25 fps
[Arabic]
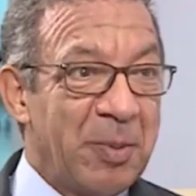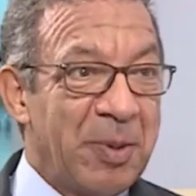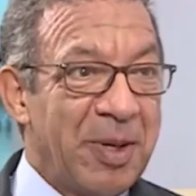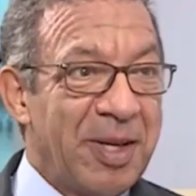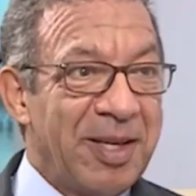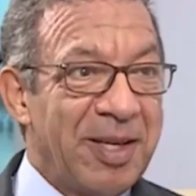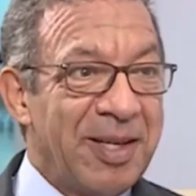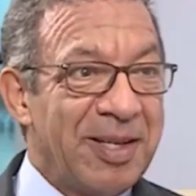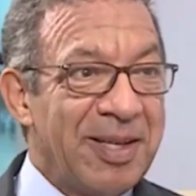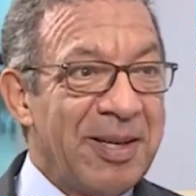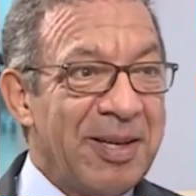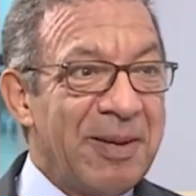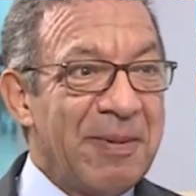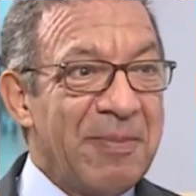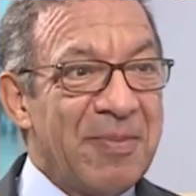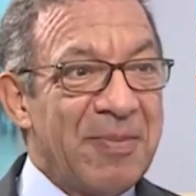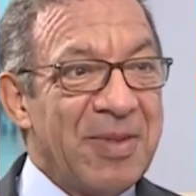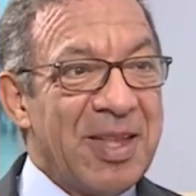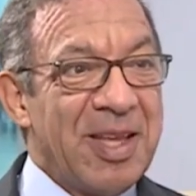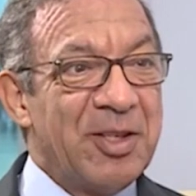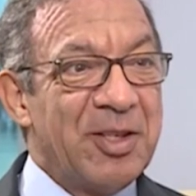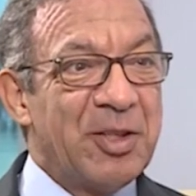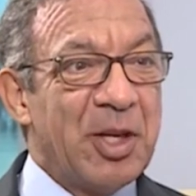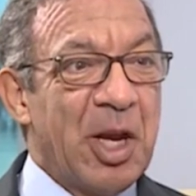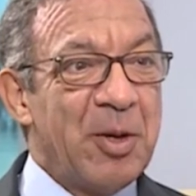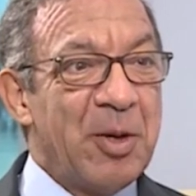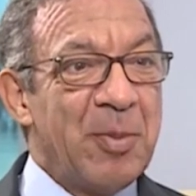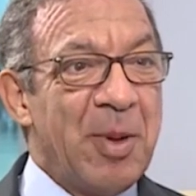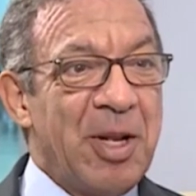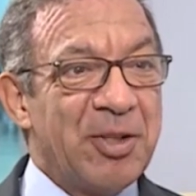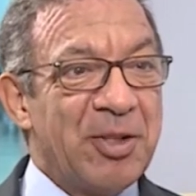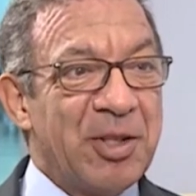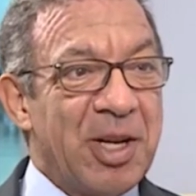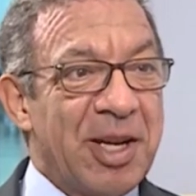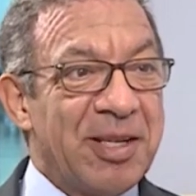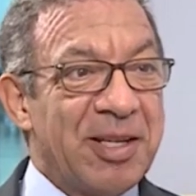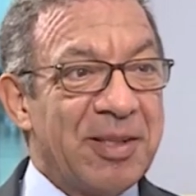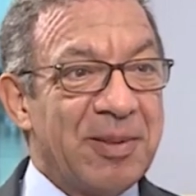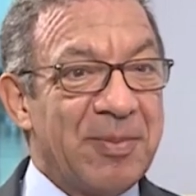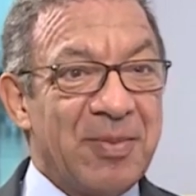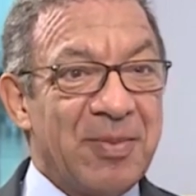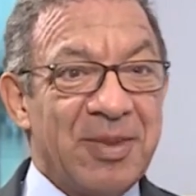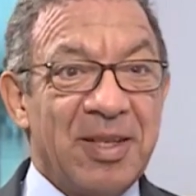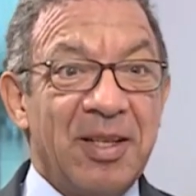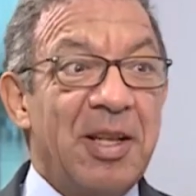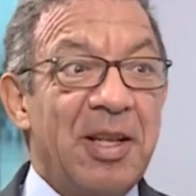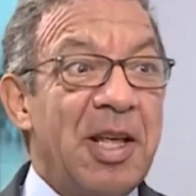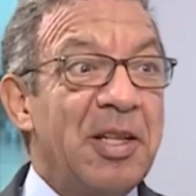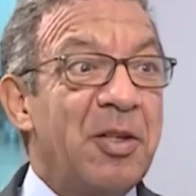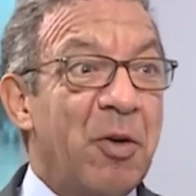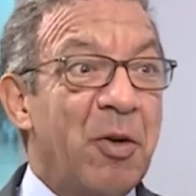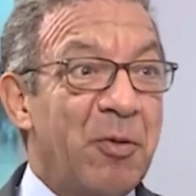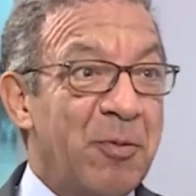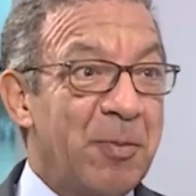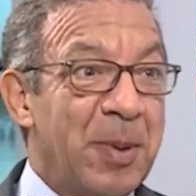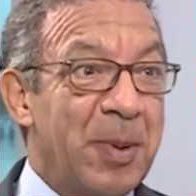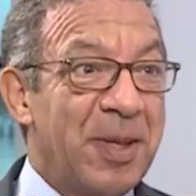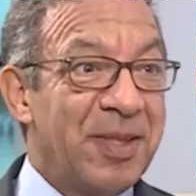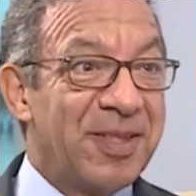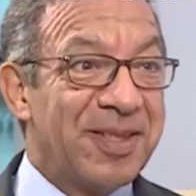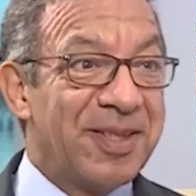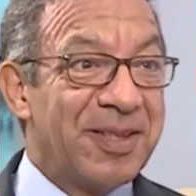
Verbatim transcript: أنا سعيد جدا بوجودي هنا في مدينة